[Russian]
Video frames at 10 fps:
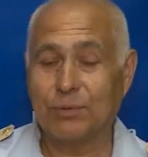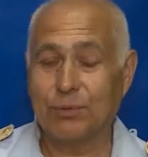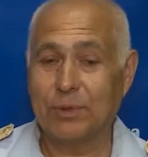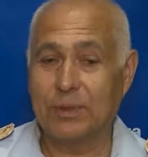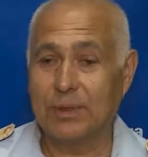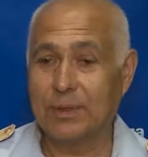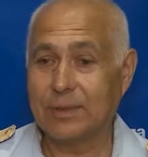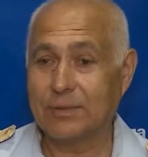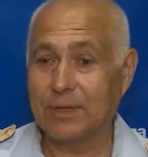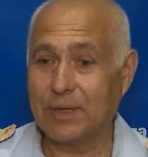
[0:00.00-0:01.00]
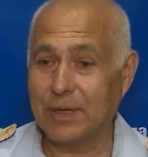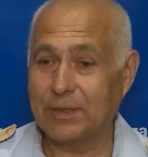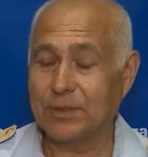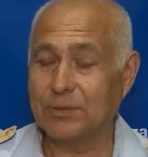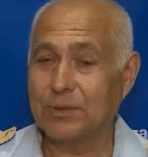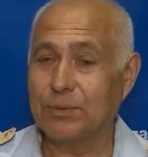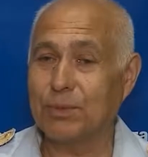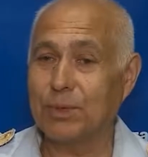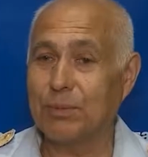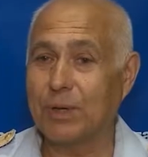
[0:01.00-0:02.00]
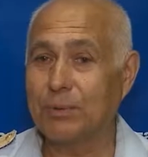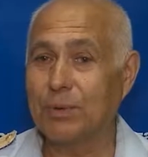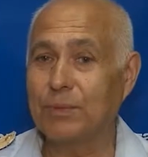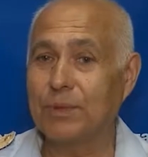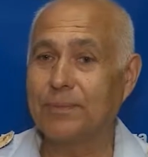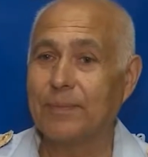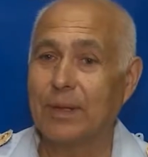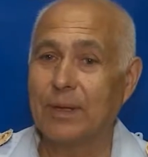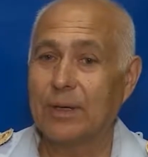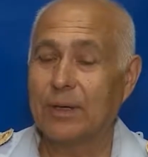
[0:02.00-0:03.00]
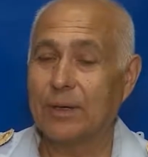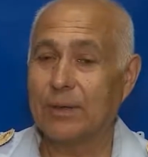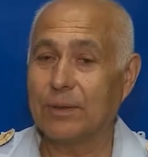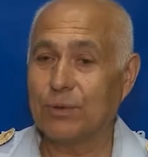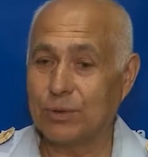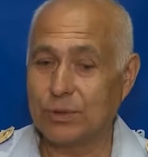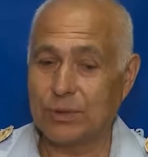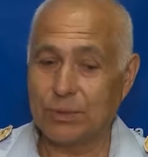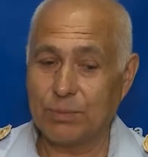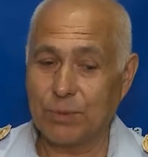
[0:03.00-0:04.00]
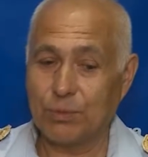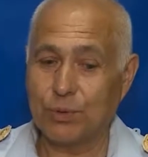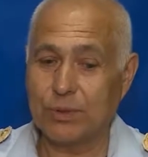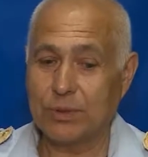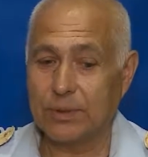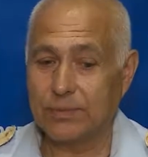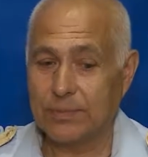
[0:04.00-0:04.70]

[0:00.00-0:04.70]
Люди звонят со своими проблемами, Э, хочется им помочь,